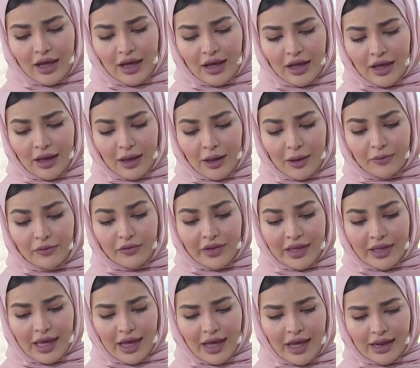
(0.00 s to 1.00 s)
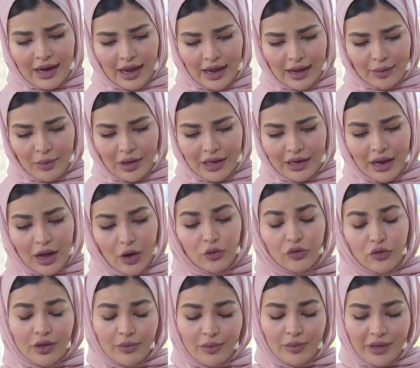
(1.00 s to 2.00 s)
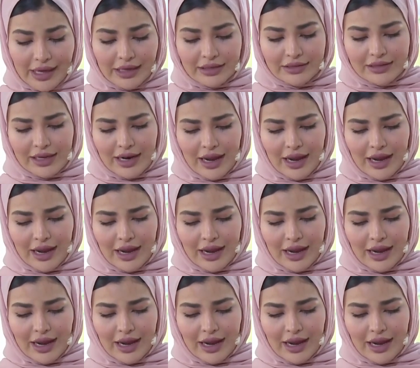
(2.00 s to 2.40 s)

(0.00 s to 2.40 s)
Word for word: آه، في العمل أو في بيئة